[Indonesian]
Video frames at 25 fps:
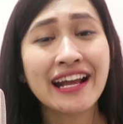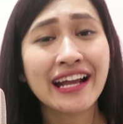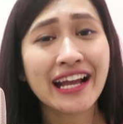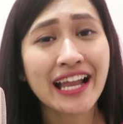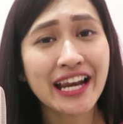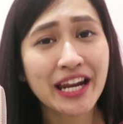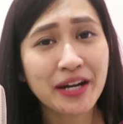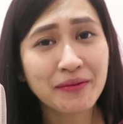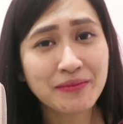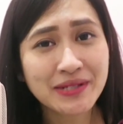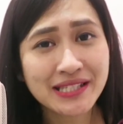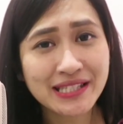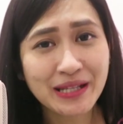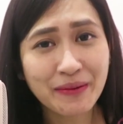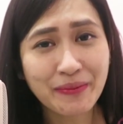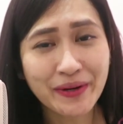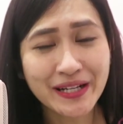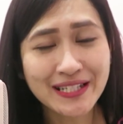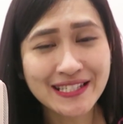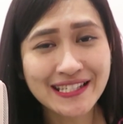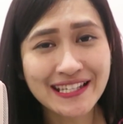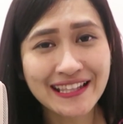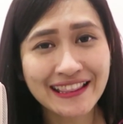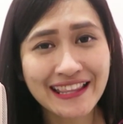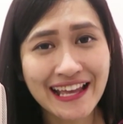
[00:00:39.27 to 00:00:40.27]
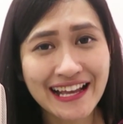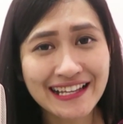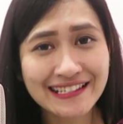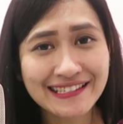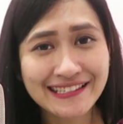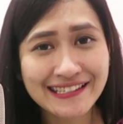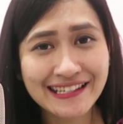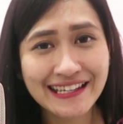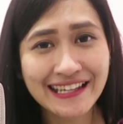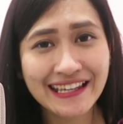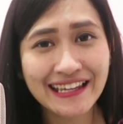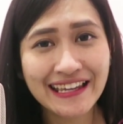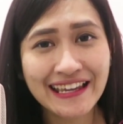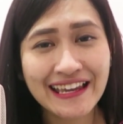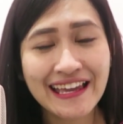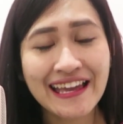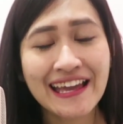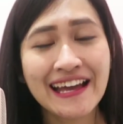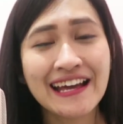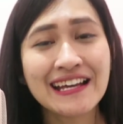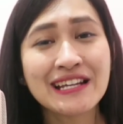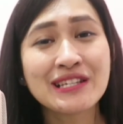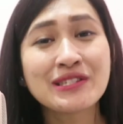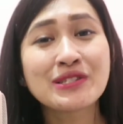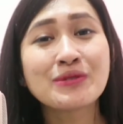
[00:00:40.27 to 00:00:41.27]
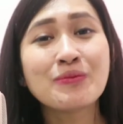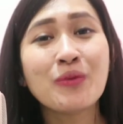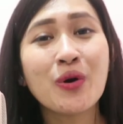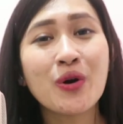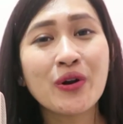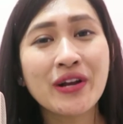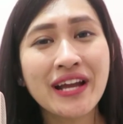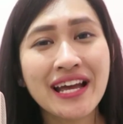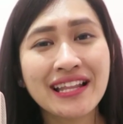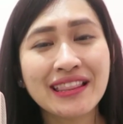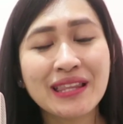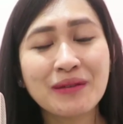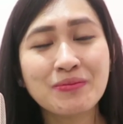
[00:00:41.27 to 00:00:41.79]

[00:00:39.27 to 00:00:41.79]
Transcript: kalian mesti presentasi semoga